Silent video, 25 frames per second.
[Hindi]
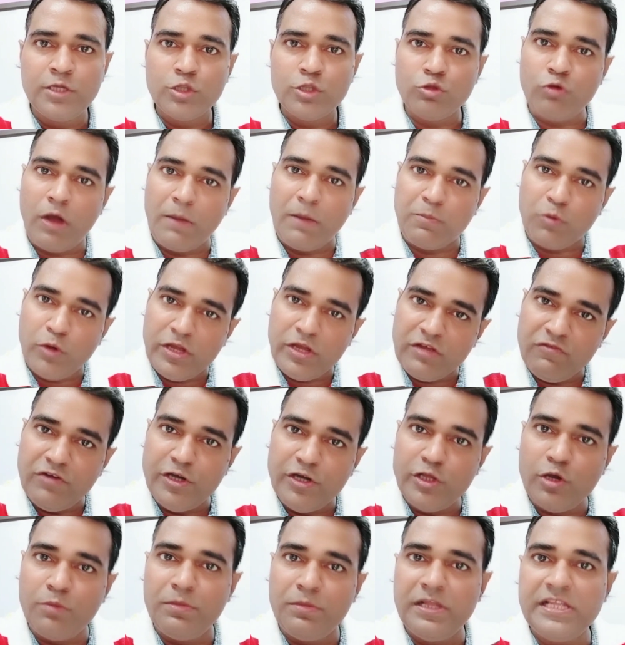तो आपको एक
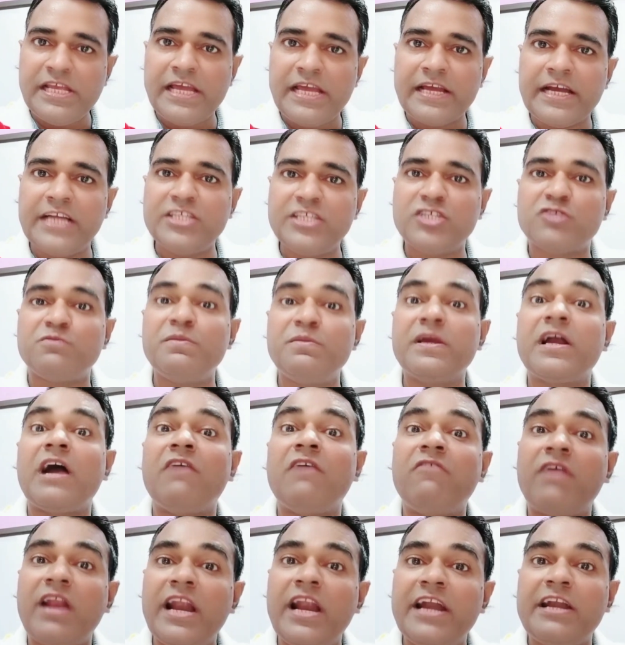वीडियो मिल जाएगा जिसमें
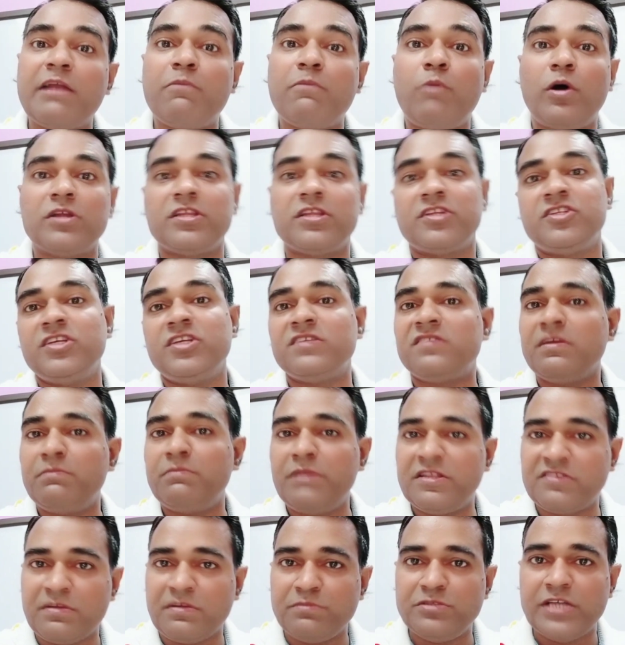कवर लेटर बहुत अच्छे से
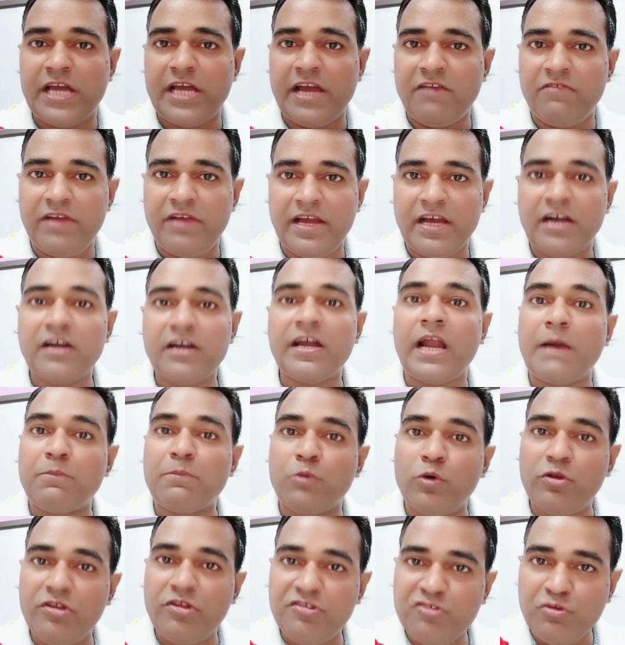हमने समझाया हुआ है अगर
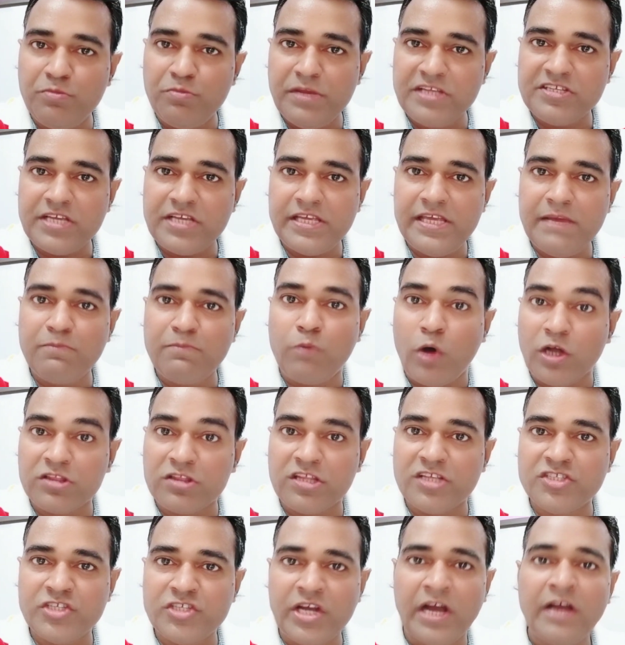आपको रिज्यूमे चाहिए
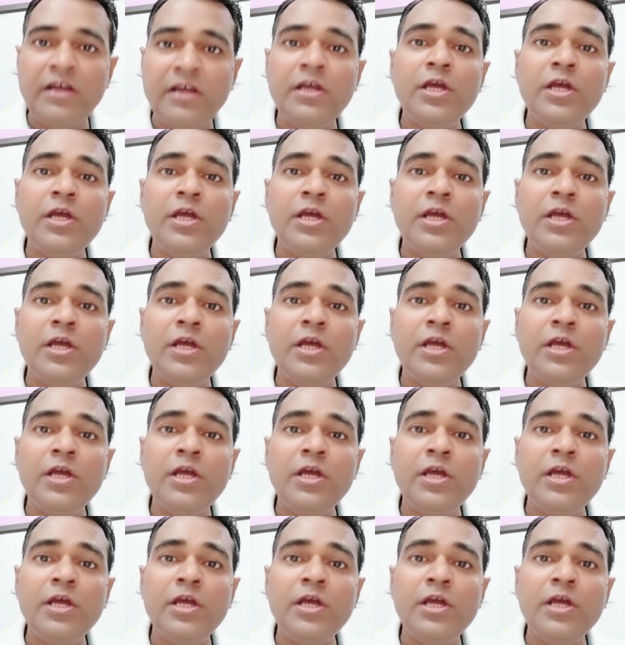बहुत अच्छा